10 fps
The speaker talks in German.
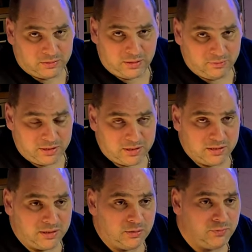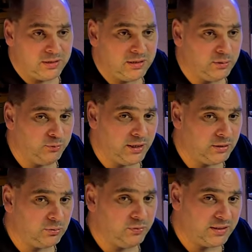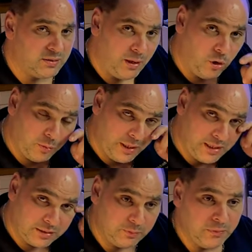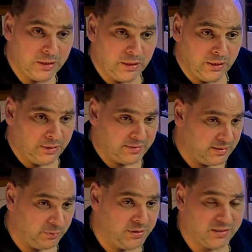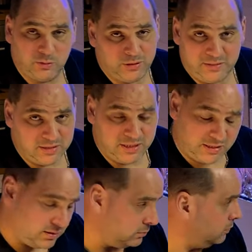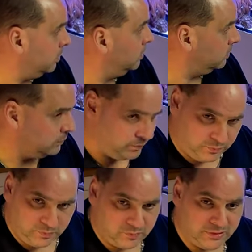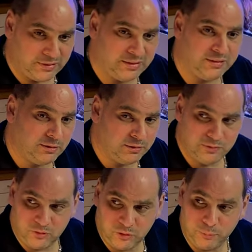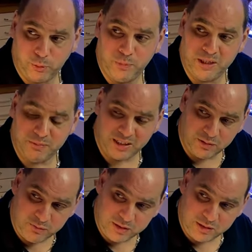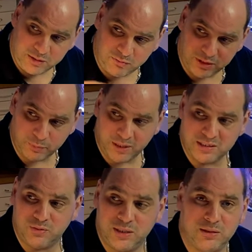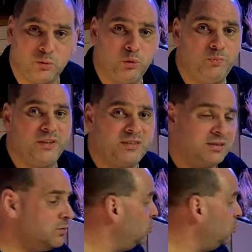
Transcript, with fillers: Da werde ich hingehen, werde die entfernen und werde das im Auge behalten. Das ist aber nicht so, dass ich jetzt so, so ein Problem hatte, wie, wie meinetwegen drüben, dass jetzt